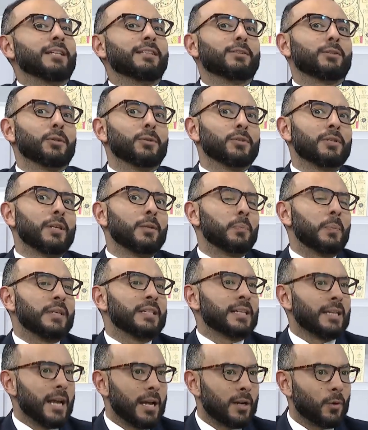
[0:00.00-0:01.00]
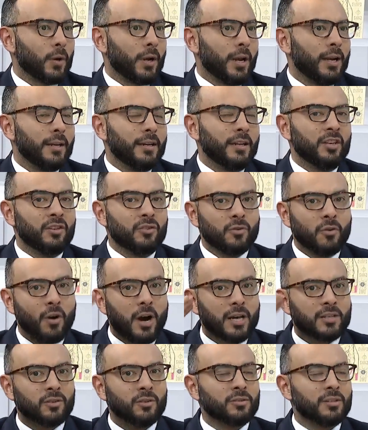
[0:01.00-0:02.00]
Entonces, pues claro, el niño
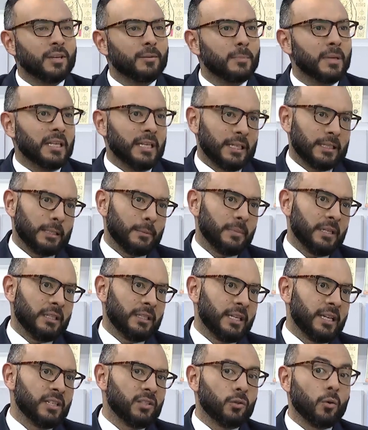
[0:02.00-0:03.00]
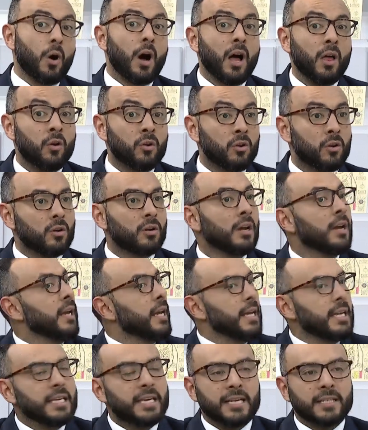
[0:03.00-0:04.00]
asocia inmediatamente esto a dolor
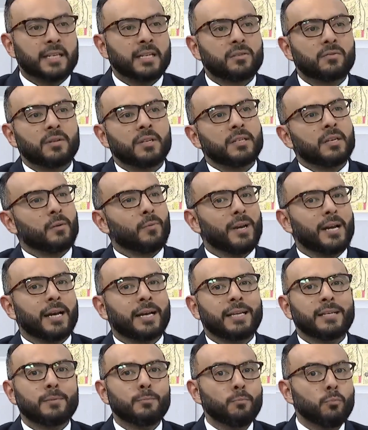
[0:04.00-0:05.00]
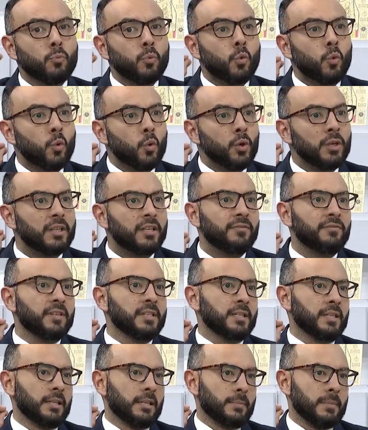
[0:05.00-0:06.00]
y esta es una secuela que es muy
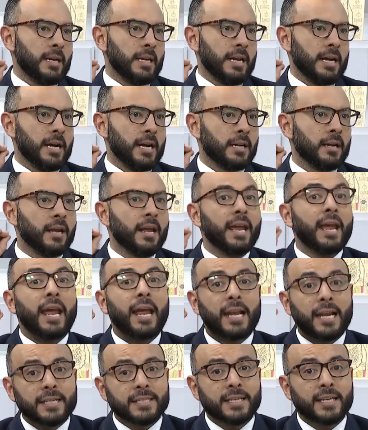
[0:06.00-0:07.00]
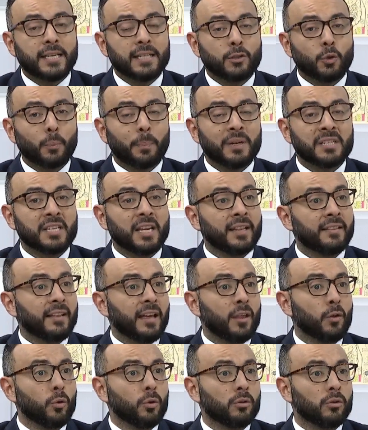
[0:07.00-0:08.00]
difícil de manejar en la psiquis de un paciente
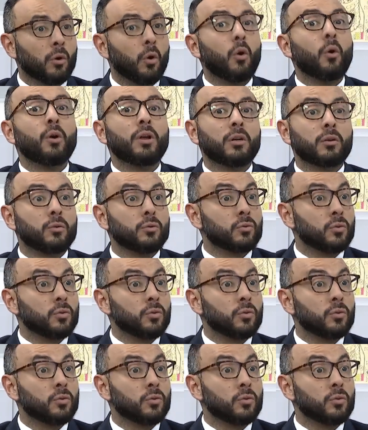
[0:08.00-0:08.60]
adulto o incluso